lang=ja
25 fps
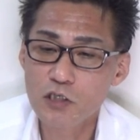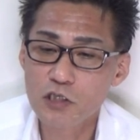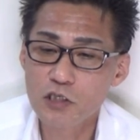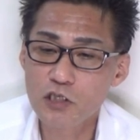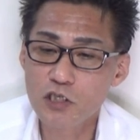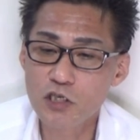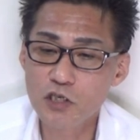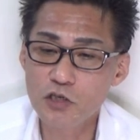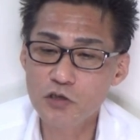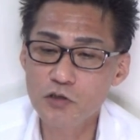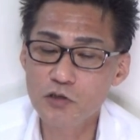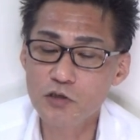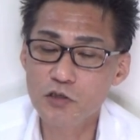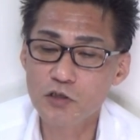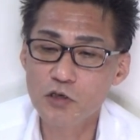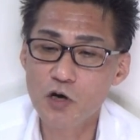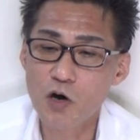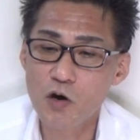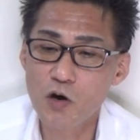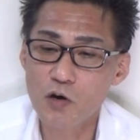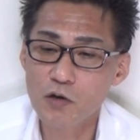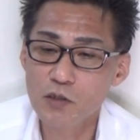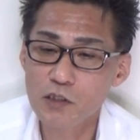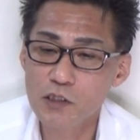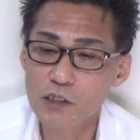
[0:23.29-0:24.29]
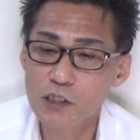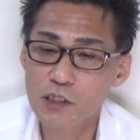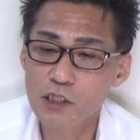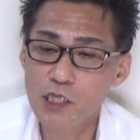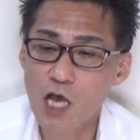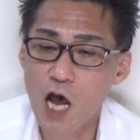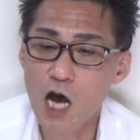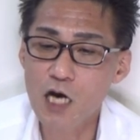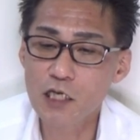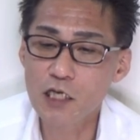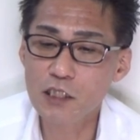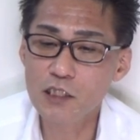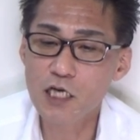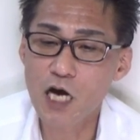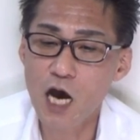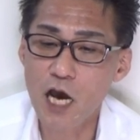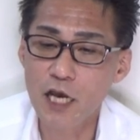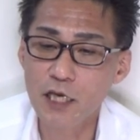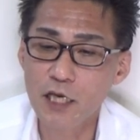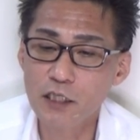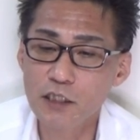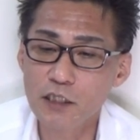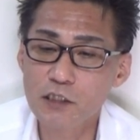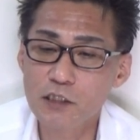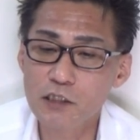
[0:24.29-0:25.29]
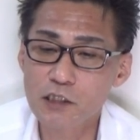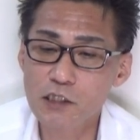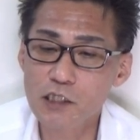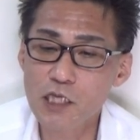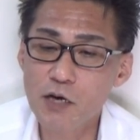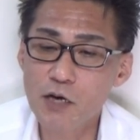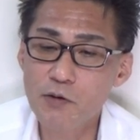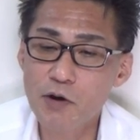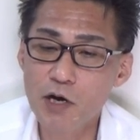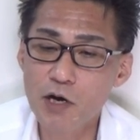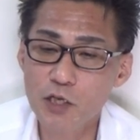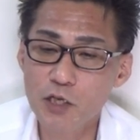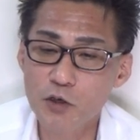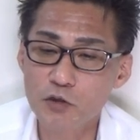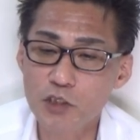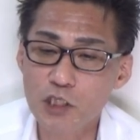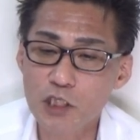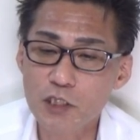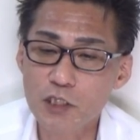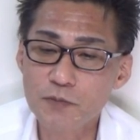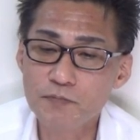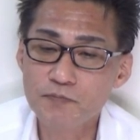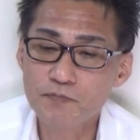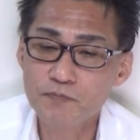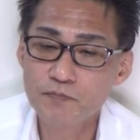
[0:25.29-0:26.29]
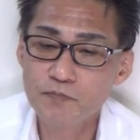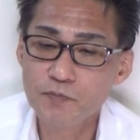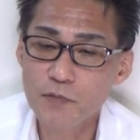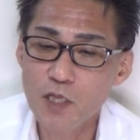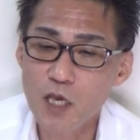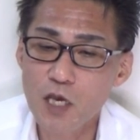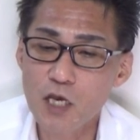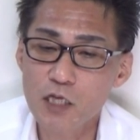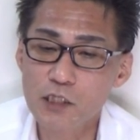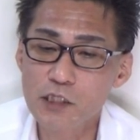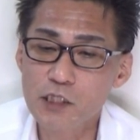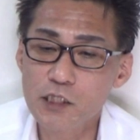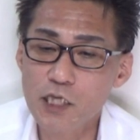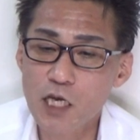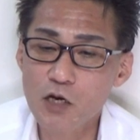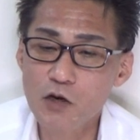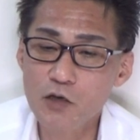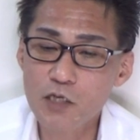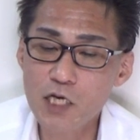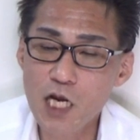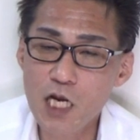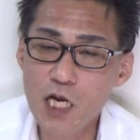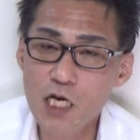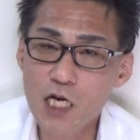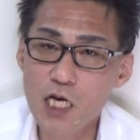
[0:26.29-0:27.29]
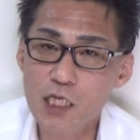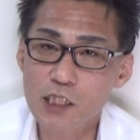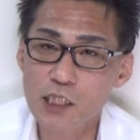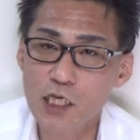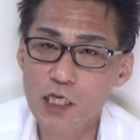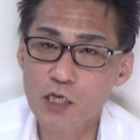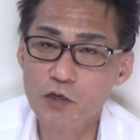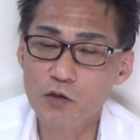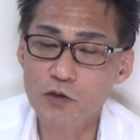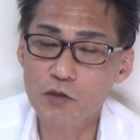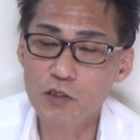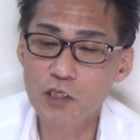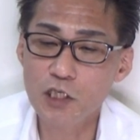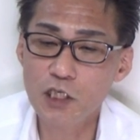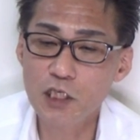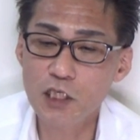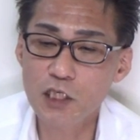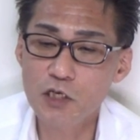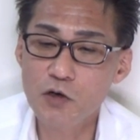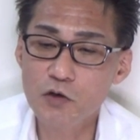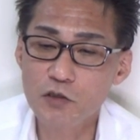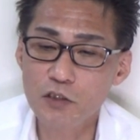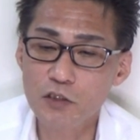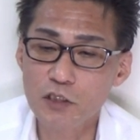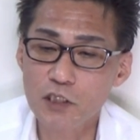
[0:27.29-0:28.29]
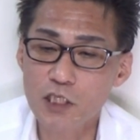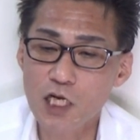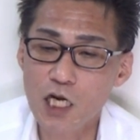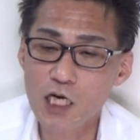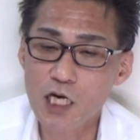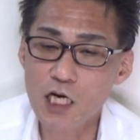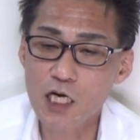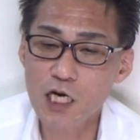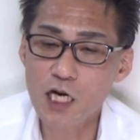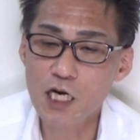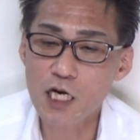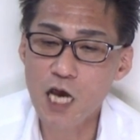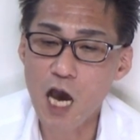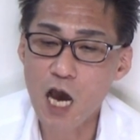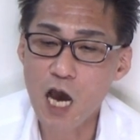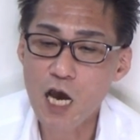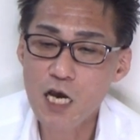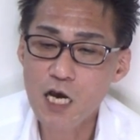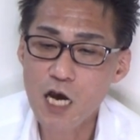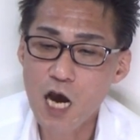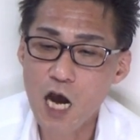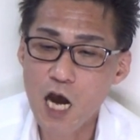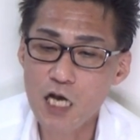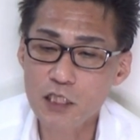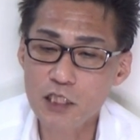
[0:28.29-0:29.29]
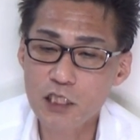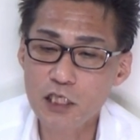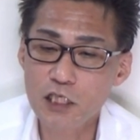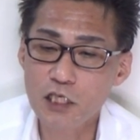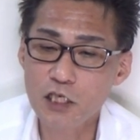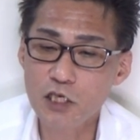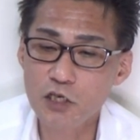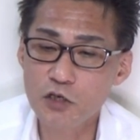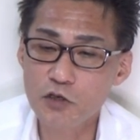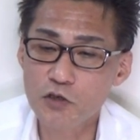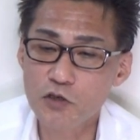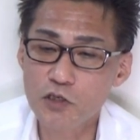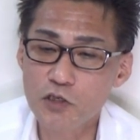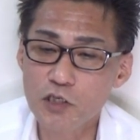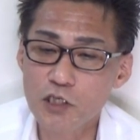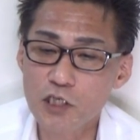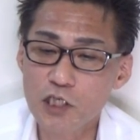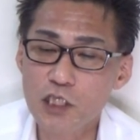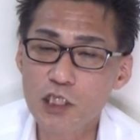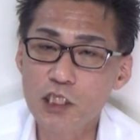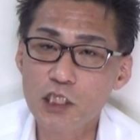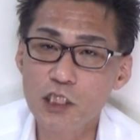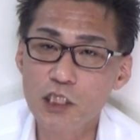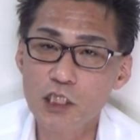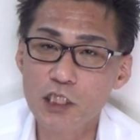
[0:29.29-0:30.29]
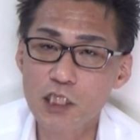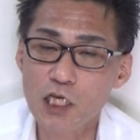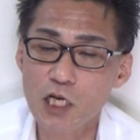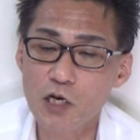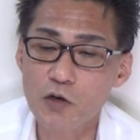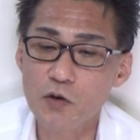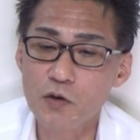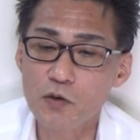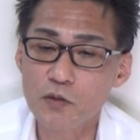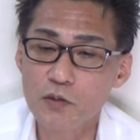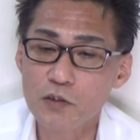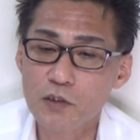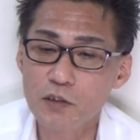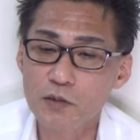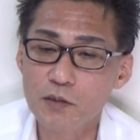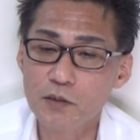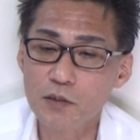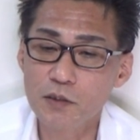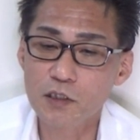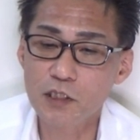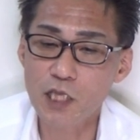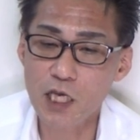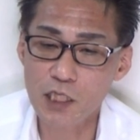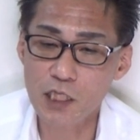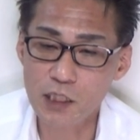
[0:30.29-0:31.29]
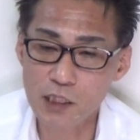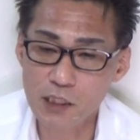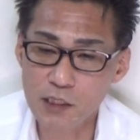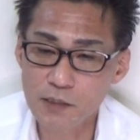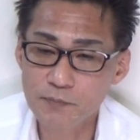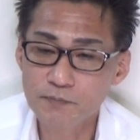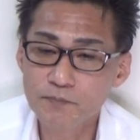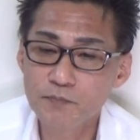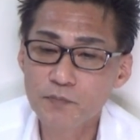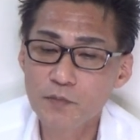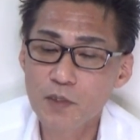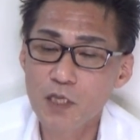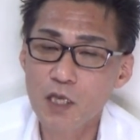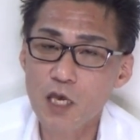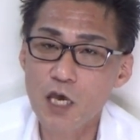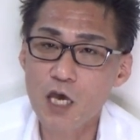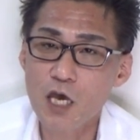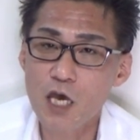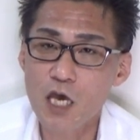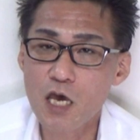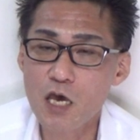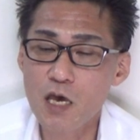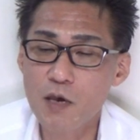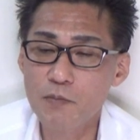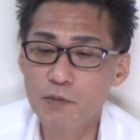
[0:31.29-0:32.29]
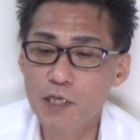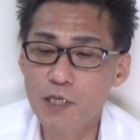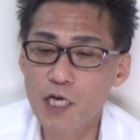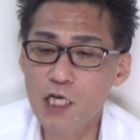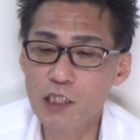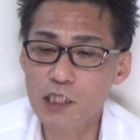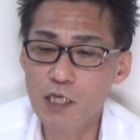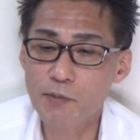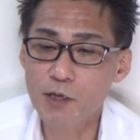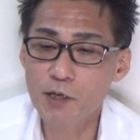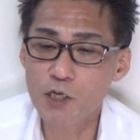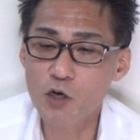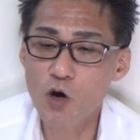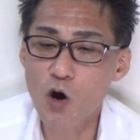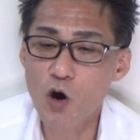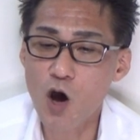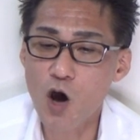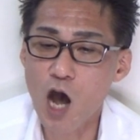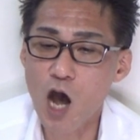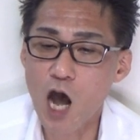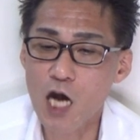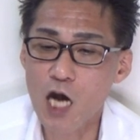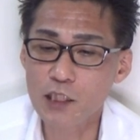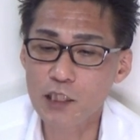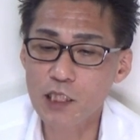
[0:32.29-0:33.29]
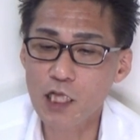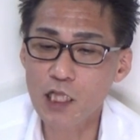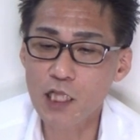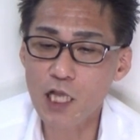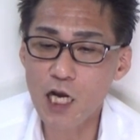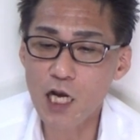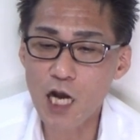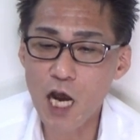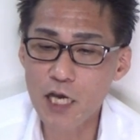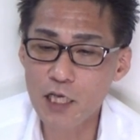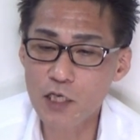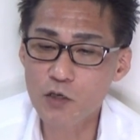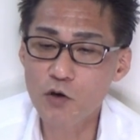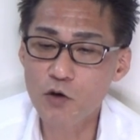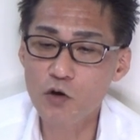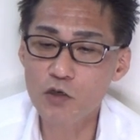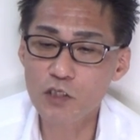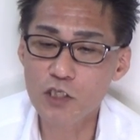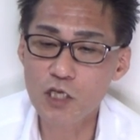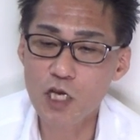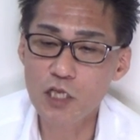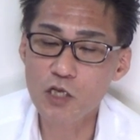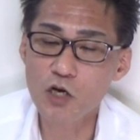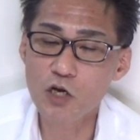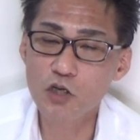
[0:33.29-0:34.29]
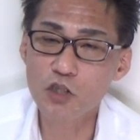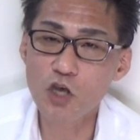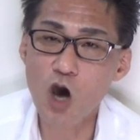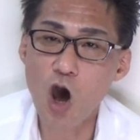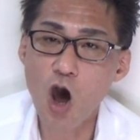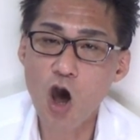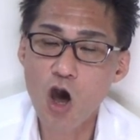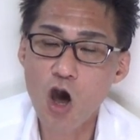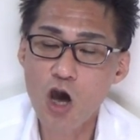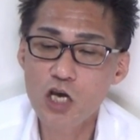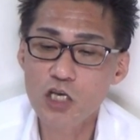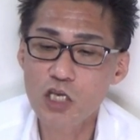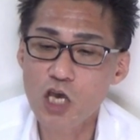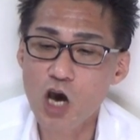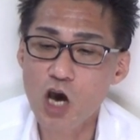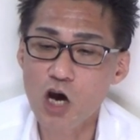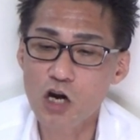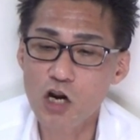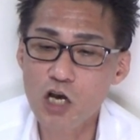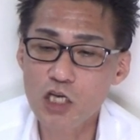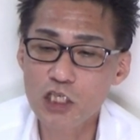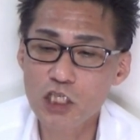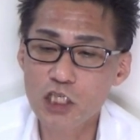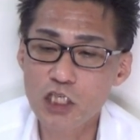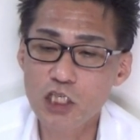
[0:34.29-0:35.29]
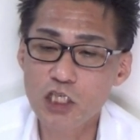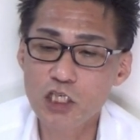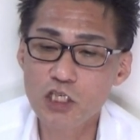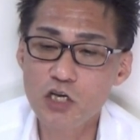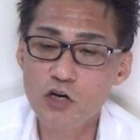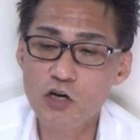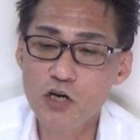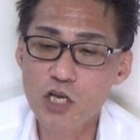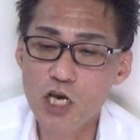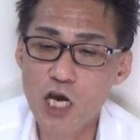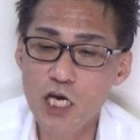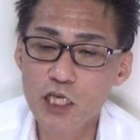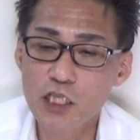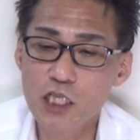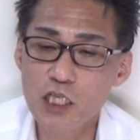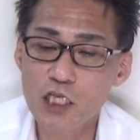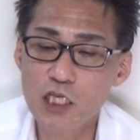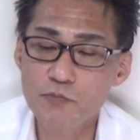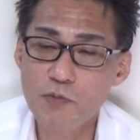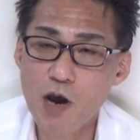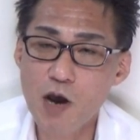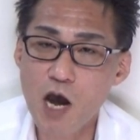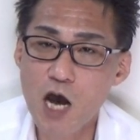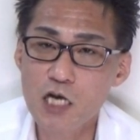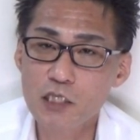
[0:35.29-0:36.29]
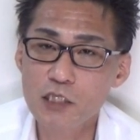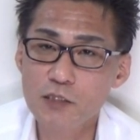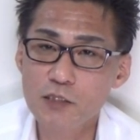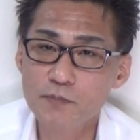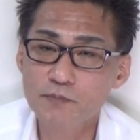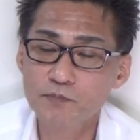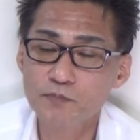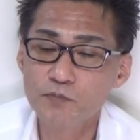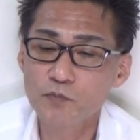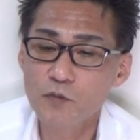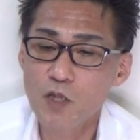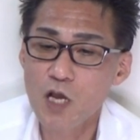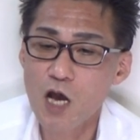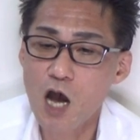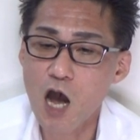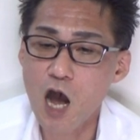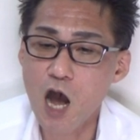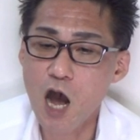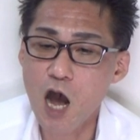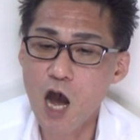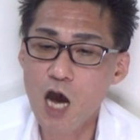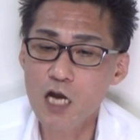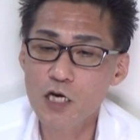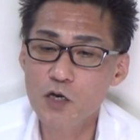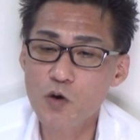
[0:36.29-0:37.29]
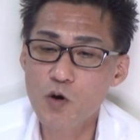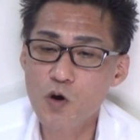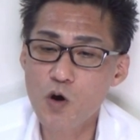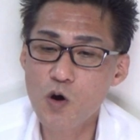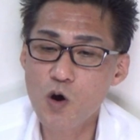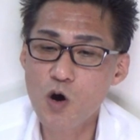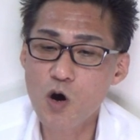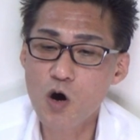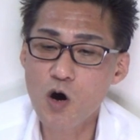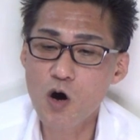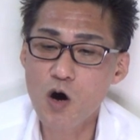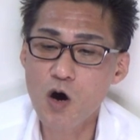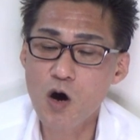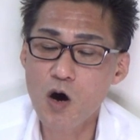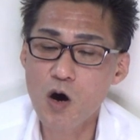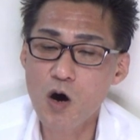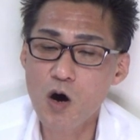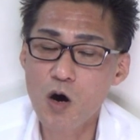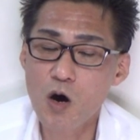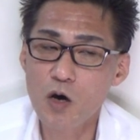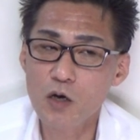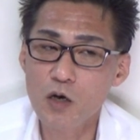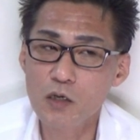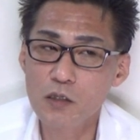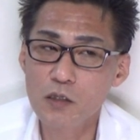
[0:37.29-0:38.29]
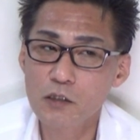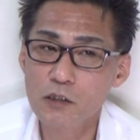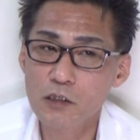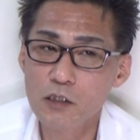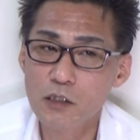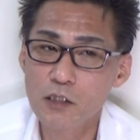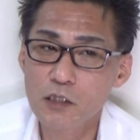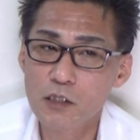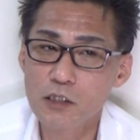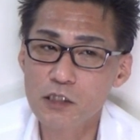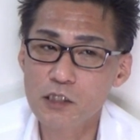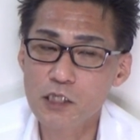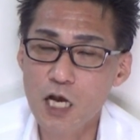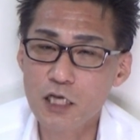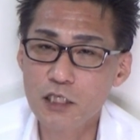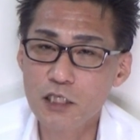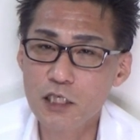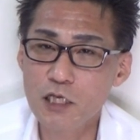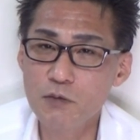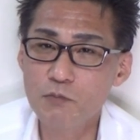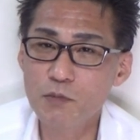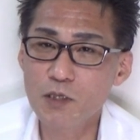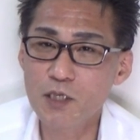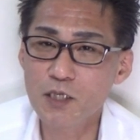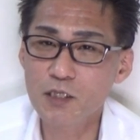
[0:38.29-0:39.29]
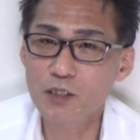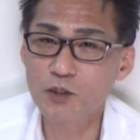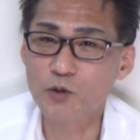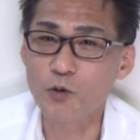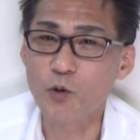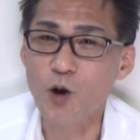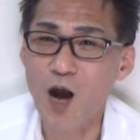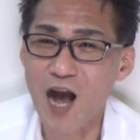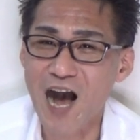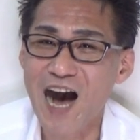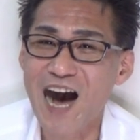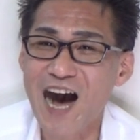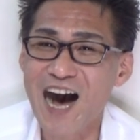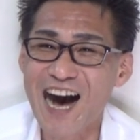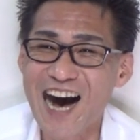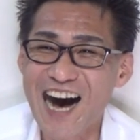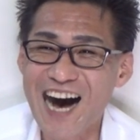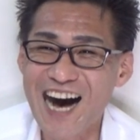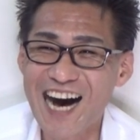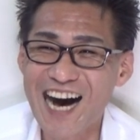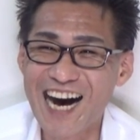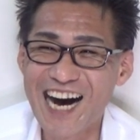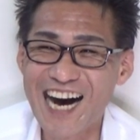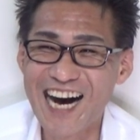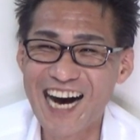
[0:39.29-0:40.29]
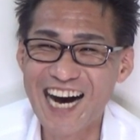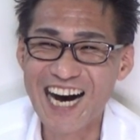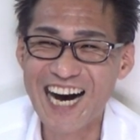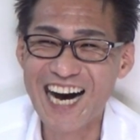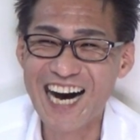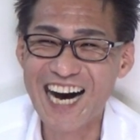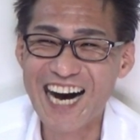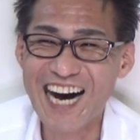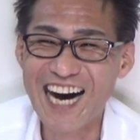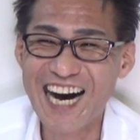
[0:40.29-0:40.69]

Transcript: 10の3階靴沢領事、えー、070-2677 8910です。えー、皆様の温かいご支援のほどよろしくお願いいたします。あのー、刺身とか